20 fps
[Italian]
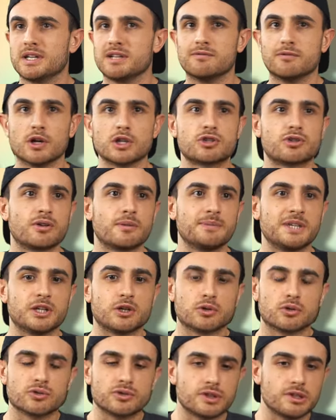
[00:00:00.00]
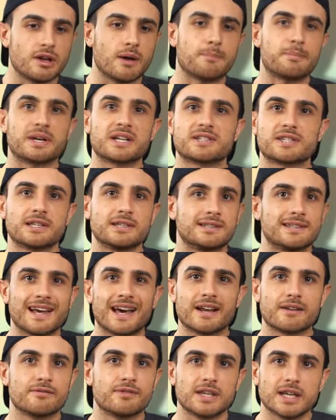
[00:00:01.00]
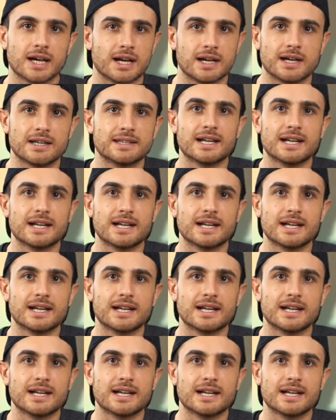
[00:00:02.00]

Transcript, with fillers: il vostro amico continua a presentarvi a,